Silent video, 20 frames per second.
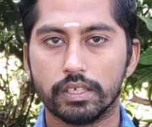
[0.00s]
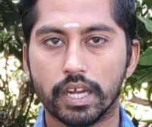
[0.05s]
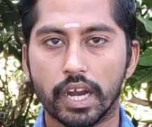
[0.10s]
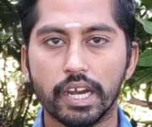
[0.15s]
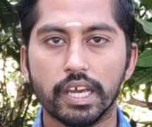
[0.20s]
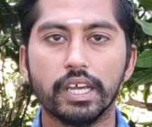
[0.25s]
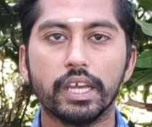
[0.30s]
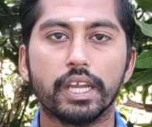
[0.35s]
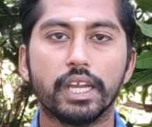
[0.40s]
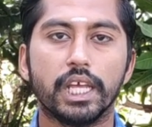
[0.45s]

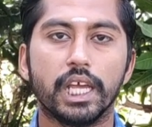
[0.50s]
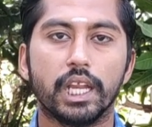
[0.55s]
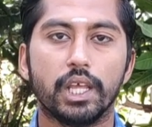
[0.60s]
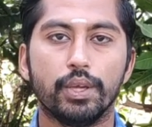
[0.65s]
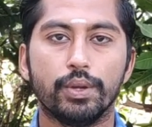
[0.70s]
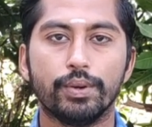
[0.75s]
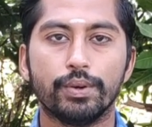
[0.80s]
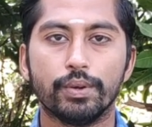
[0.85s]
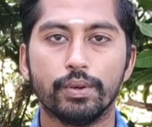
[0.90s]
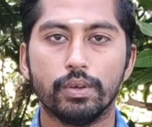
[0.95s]
கடுகு
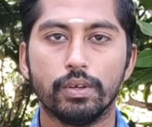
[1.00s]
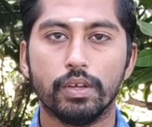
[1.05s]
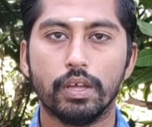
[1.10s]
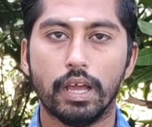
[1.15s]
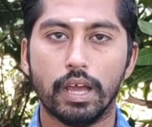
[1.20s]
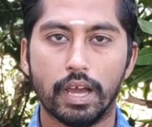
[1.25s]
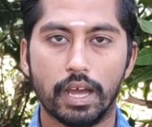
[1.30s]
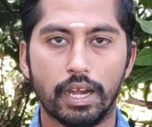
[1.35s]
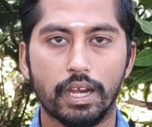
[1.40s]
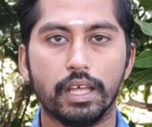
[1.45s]
எண்ணெயிலையோ
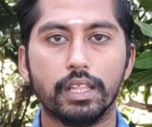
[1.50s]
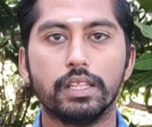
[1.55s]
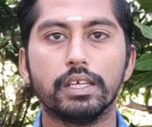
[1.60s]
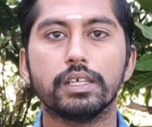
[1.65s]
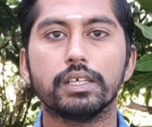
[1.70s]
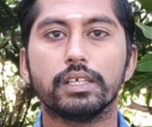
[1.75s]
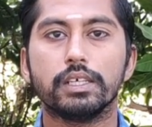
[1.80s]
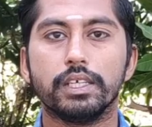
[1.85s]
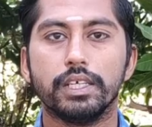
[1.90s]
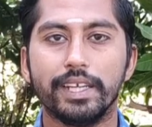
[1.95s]
அல்லது
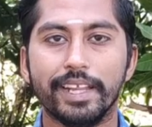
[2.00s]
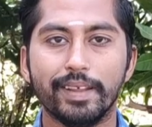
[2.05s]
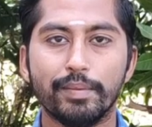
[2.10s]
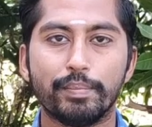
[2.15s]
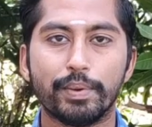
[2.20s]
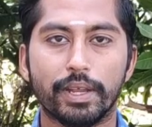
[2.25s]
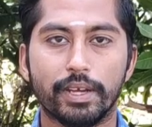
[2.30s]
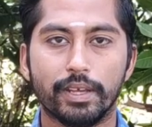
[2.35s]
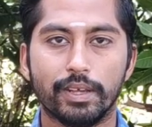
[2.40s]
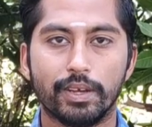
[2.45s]

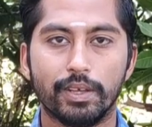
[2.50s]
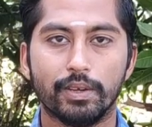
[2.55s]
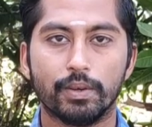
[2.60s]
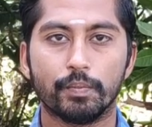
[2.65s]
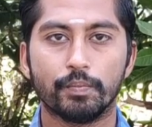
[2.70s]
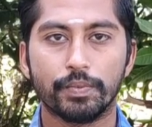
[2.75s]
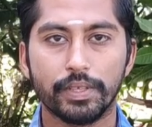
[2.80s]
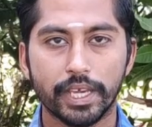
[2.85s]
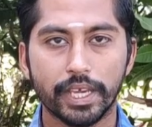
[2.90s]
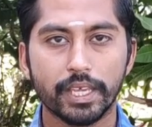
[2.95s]
இழுப்பு எண்ணெயிலையோ
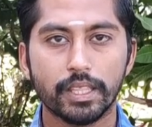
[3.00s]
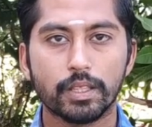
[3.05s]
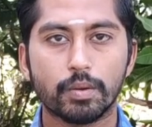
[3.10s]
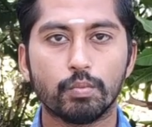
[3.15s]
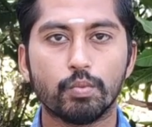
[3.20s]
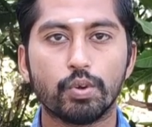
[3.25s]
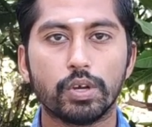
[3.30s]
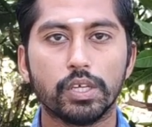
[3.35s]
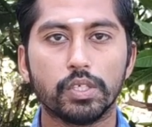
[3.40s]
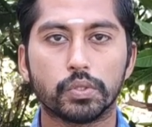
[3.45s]
ஏன் இந்த
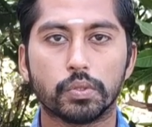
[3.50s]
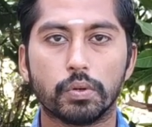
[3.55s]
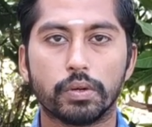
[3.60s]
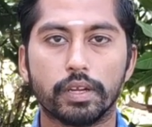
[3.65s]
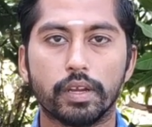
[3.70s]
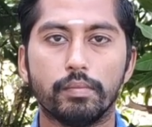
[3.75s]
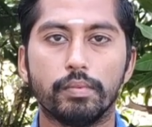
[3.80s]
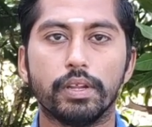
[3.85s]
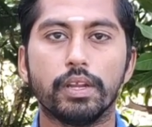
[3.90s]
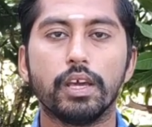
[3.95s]
மூணையும்
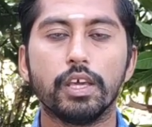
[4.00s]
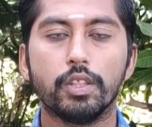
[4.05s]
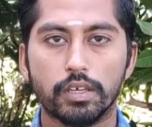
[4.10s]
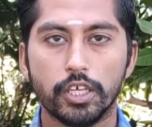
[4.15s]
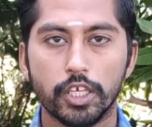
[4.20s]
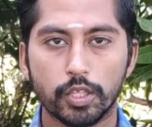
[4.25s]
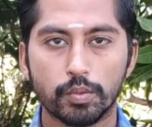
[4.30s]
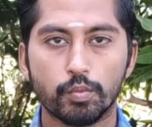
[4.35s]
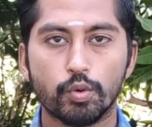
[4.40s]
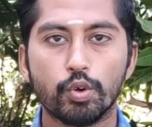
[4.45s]
சொல்றேன் அப்படின்னா இது
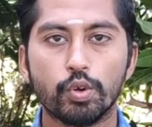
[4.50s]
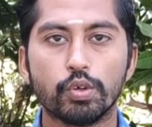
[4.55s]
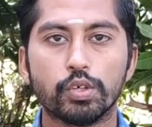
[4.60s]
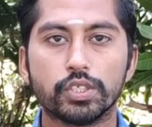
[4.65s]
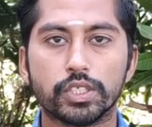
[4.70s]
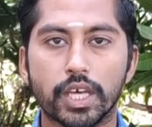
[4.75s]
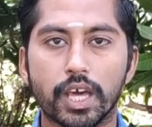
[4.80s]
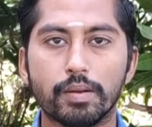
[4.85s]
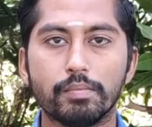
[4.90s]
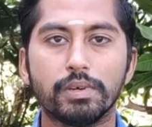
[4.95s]
இது மூணும்
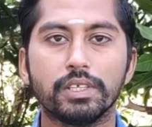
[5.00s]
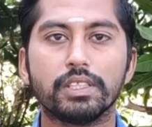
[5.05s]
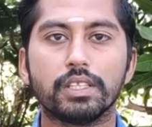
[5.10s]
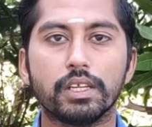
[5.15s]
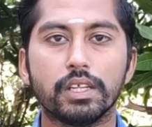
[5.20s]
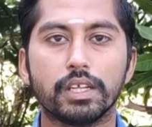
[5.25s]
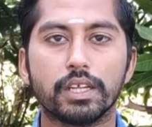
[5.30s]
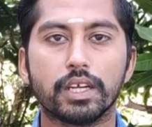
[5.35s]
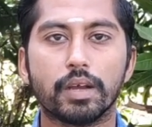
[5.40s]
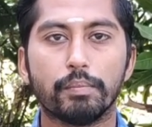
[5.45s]

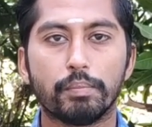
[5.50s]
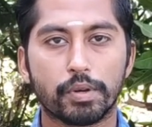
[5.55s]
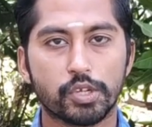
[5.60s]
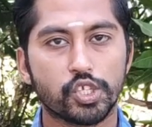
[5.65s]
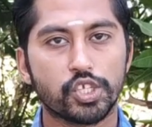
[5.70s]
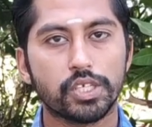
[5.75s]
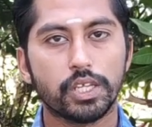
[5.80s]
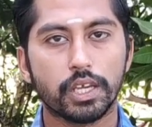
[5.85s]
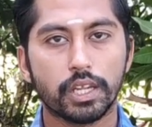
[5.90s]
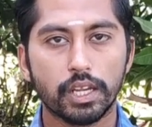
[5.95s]
சர்மத்தில் இருக்க
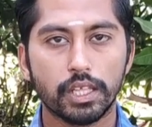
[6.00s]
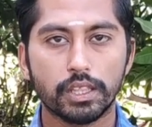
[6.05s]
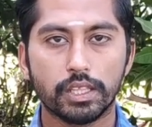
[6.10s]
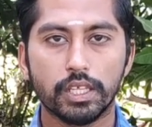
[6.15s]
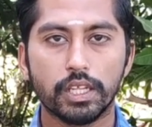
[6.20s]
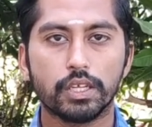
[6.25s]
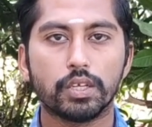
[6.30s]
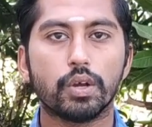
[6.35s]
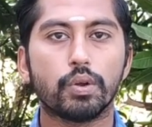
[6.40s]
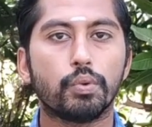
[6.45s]
பிரச்சனைகளை
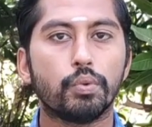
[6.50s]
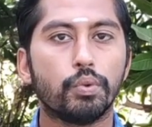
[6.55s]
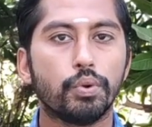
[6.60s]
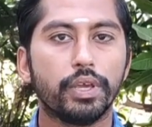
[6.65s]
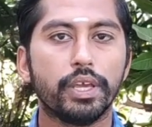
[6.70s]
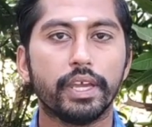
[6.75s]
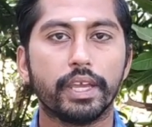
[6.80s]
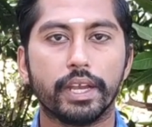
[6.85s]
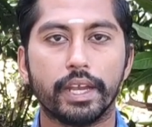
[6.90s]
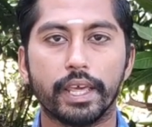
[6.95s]

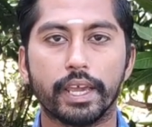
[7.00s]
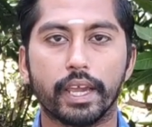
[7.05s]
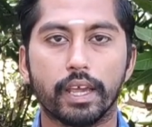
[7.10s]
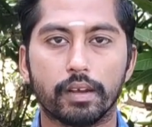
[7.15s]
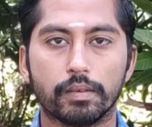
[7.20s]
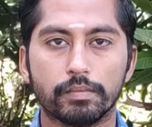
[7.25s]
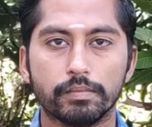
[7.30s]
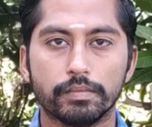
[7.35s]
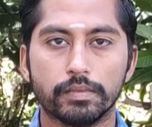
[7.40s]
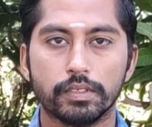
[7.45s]
தீர்க்கக்கூடிய
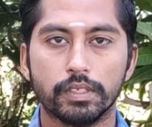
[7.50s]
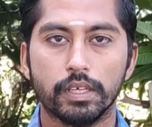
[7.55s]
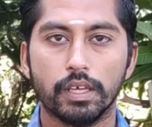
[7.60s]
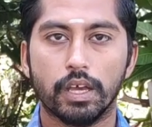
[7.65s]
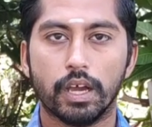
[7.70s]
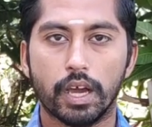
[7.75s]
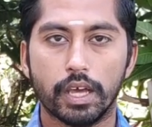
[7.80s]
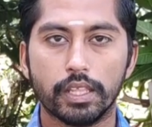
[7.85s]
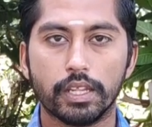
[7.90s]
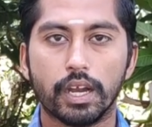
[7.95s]
எண்ணெய்கள்
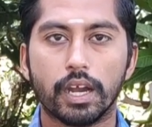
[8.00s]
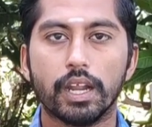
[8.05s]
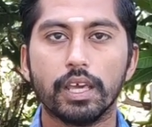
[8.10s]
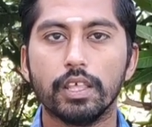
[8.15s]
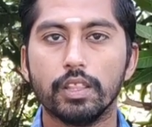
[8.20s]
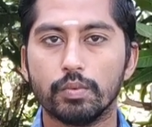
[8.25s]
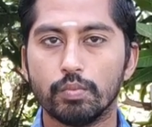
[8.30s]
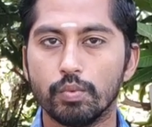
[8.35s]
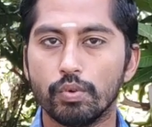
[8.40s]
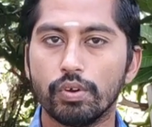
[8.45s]
அதனால
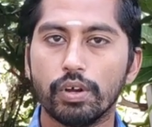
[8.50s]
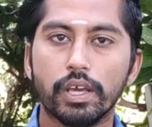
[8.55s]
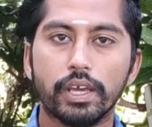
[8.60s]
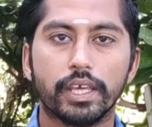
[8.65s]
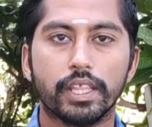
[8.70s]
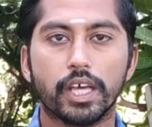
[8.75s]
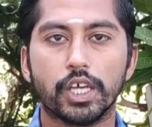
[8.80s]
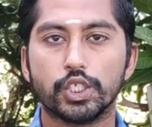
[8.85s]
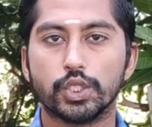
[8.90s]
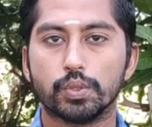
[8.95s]
இது மூணுல
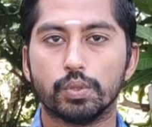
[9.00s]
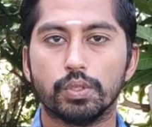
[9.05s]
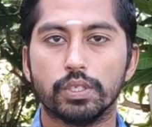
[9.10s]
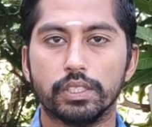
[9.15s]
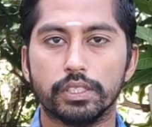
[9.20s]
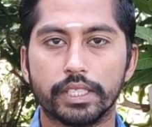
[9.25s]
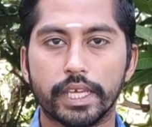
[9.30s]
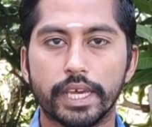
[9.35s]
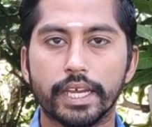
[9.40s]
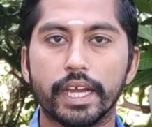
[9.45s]
ஏதாச்சும் ஒன்று
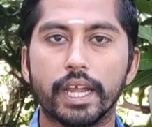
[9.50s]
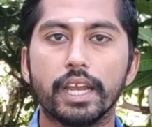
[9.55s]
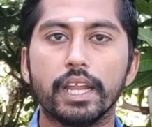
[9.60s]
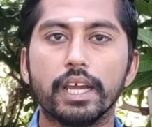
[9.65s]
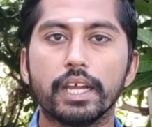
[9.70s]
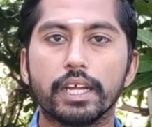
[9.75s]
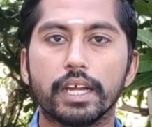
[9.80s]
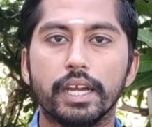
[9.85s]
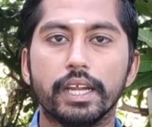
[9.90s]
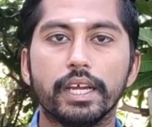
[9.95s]
தேங்காய்
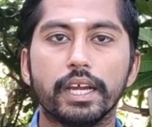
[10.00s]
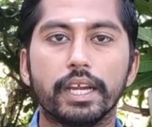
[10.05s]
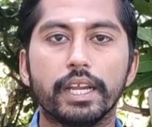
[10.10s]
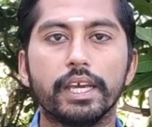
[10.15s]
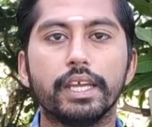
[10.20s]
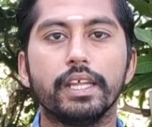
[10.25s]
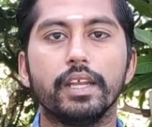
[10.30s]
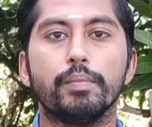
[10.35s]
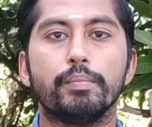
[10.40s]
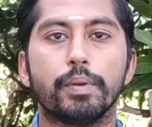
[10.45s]
எண்ணெய்
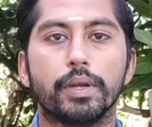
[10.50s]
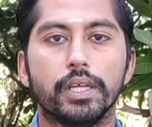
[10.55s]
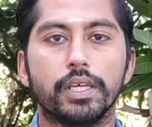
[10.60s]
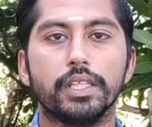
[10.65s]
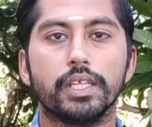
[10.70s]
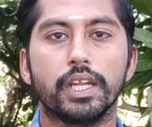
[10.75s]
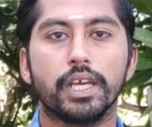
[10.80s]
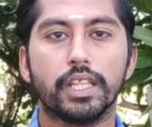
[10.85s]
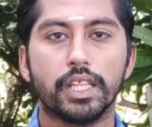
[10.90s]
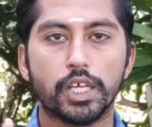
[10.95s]
கடுகெண்ணெய் இழுப்பெண்ணெய்
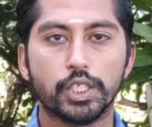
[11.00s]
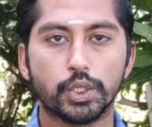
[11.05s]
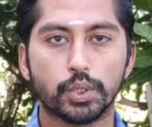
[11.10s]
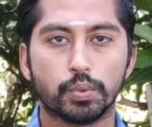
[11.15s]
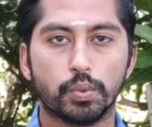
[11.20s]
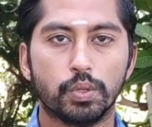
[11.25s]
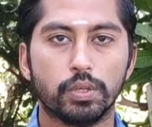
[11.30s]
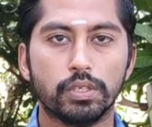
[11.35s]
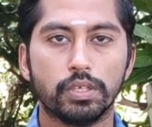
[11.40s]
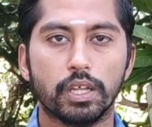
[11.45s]
இதில்
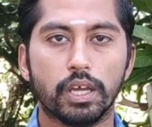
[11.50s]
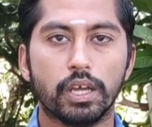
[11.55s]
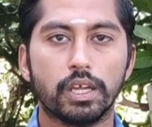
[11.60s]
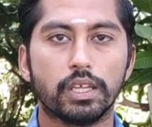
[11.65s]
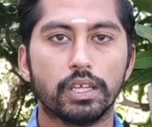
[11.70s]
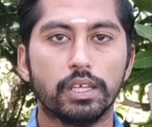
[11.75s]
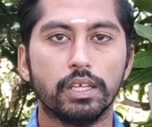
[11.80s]
ஏதாச்சும் ஒன்று